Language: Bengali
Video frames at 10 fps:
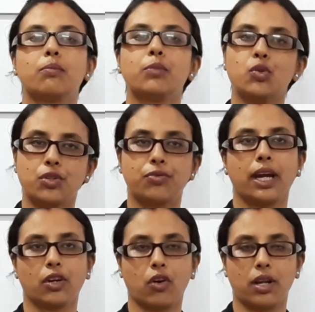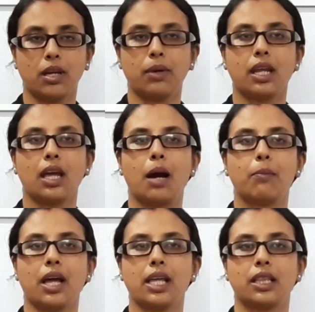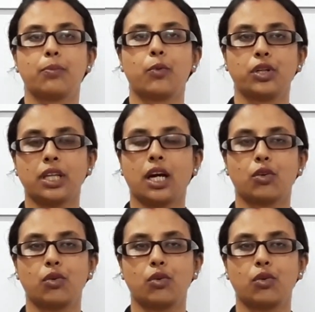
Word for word: বিউটিফাই করে মানে আমরা এদের পরিধান